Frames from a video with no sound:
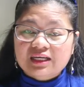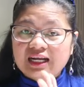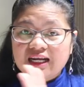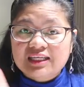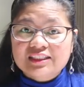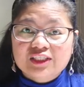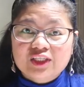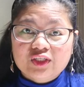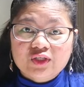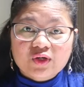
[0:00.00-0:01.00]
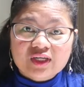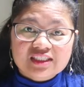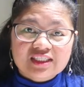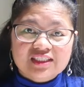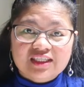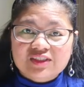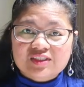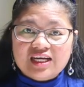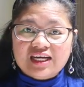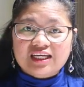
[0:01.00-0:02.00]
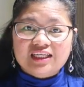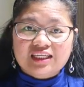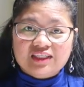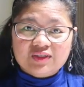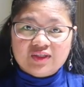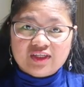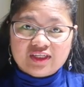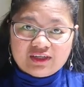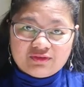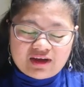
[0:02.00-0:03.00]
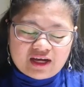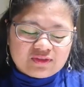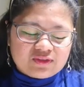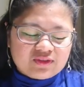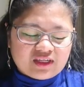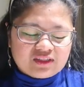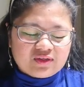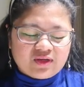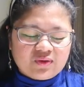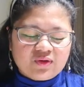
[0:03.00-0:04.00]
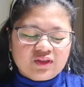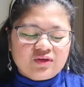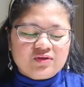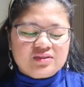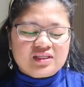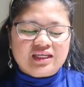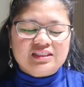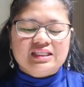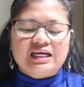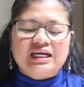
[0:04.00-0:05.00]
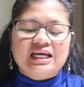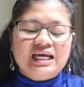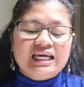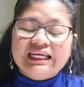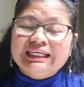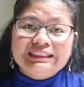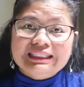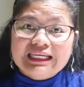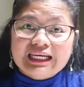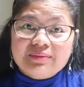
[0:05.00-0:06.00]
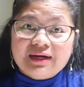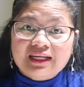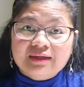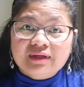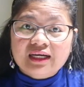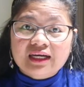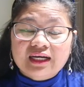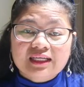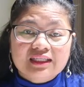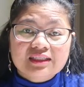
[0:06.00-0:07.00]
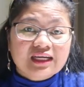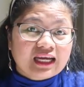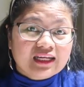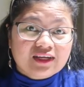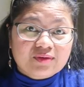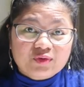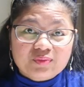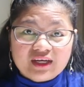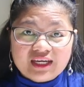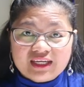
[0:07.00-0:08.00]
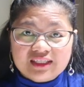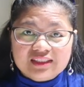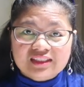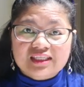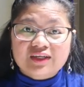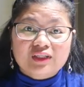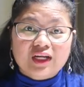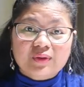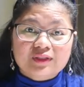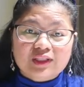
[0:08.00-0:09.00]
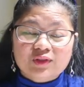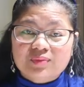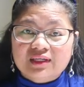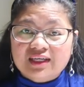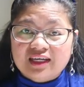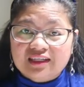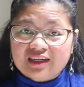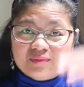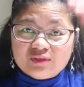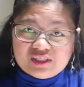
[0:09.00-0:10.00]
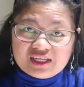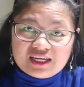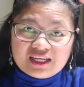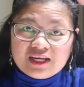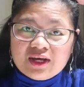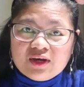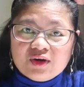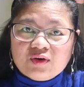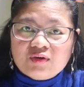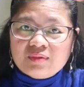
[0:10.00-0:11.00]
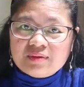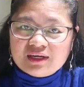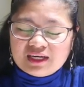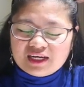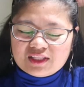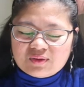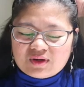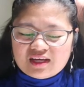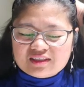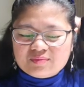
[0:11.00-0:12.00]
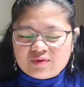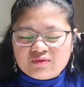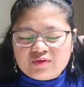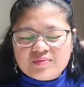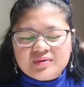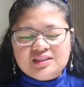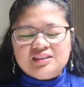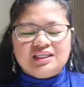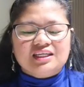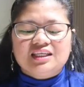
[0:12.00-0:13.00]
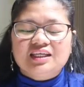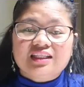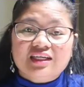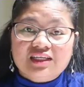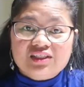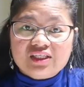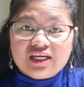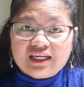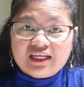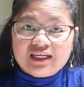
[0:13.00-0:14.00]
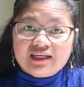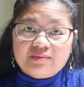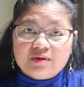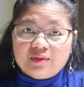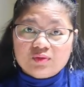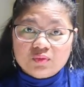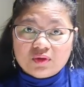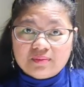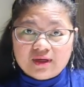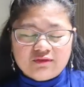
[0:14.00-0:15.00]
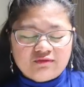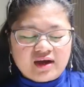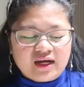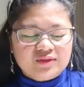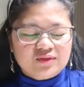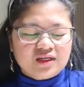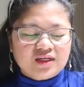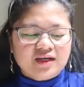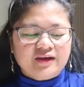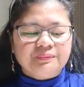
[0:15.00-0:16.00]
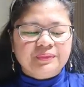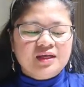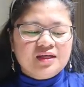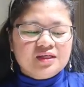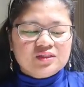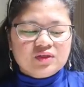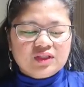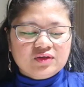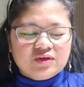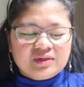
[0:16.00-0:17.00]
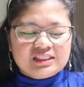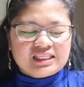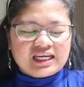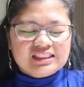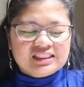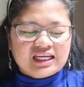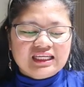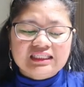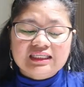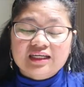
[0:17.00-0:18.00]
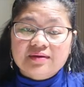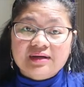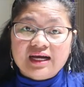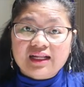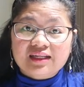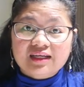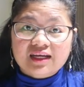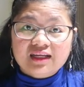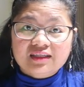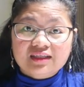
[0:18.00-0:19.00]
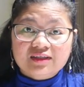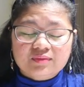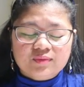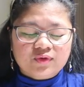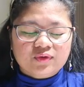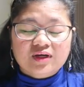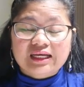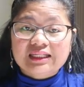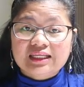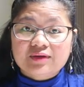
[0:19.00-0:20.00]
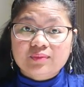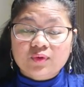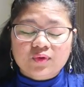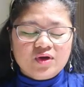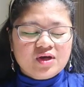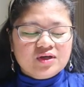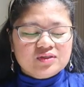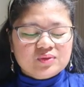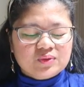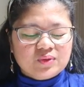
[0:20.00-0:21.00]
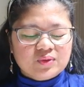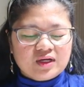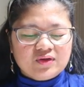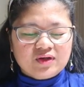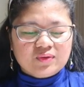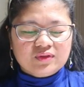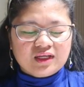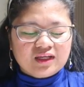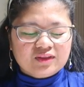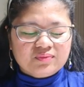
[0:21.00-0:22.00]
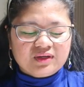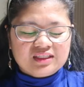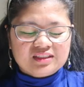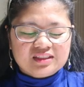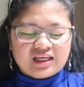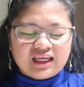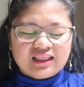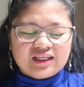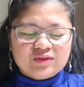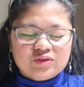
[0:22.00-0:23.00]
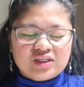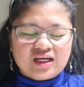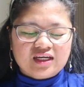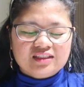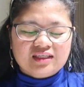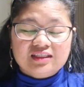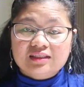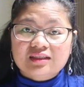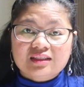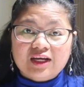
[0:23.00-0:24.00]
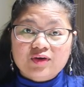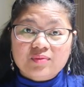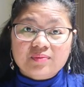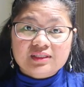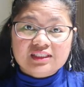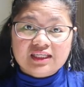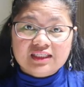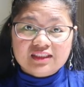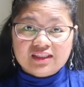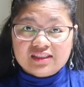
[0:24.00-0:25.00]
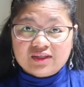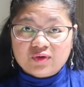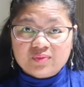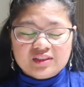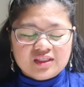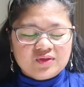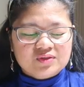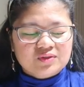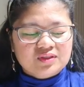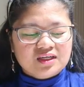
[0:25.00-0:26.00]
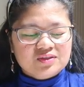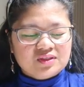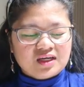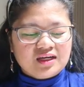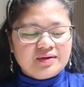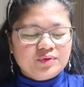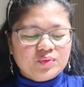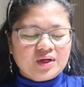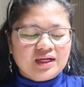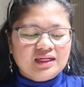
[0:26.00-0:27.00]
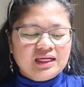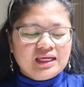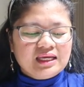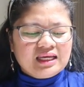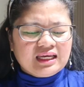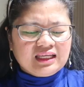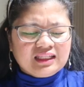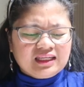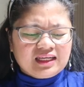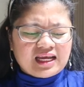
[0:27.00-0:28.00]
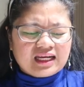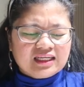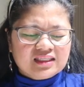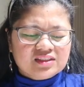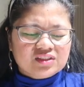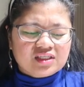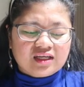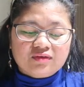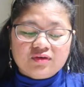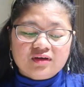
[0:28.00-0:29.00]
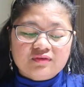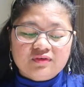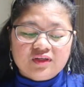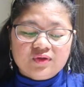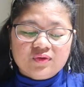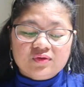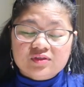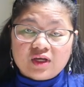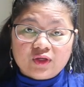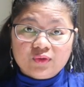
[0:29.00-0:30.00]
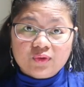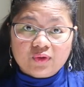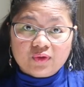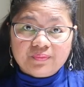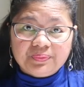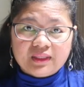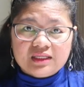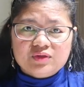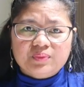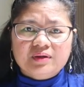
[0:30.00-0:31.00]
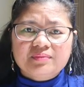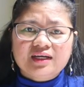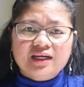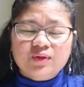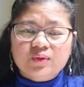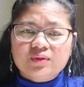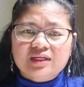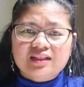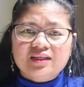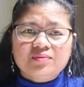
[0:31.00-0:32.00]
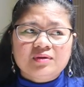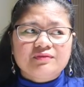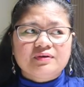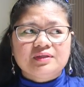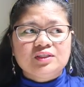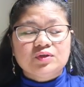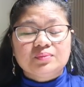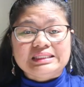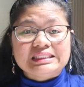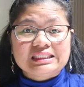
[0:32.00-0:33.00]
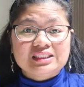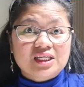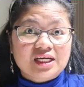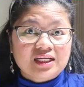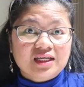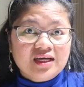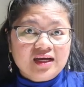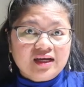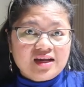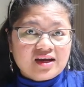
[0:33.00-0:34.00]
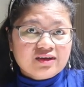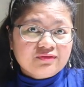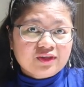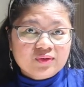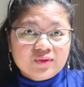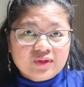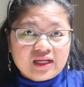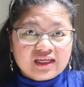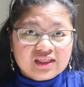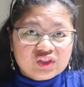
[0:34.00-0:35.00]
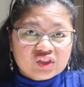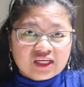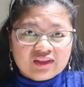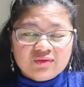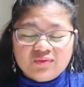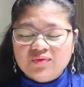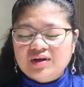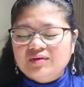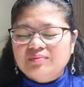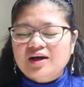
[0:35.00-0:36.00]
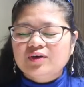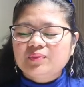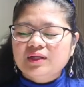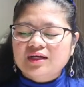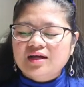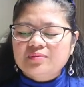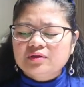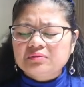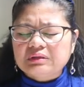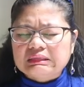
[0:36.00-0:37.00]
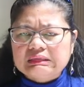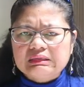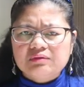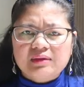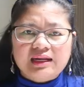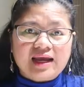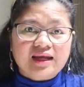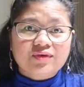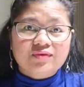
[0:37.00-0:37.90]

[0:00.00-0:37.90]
karanasin ninyo, ano sinesend nyo sa akin, ganon, ganun factor. So, diretso ako. Ito yung signs na hindi ka na mahal ng mga ka, ng ka mo best. Isa, dalawa, tatlo man ang ka ldr mo dyan. Kung may mga ganitong klaseng performance, ingat-ingat na kayo dyan. Ihanda ang mga basura, may ganun factor talaga. So, ito yung mga signs na hindi ka na mahal ng ka-LDR mo. Ka-LDR mo. So, ano lang, kundi lang to best. 8 lang to siya. Kasi, try ko magbasa ng the rest sa comments ninyo. So, the rest tayo. Number 1, hindi na laging nagcha chat or nag-video call sa'yo. So, pag mga ganon, dati yung mga afamin nyo, minsan dyan, laging video call, laging chat, nung una, bago pa lang, habang tumatagal, lumalayo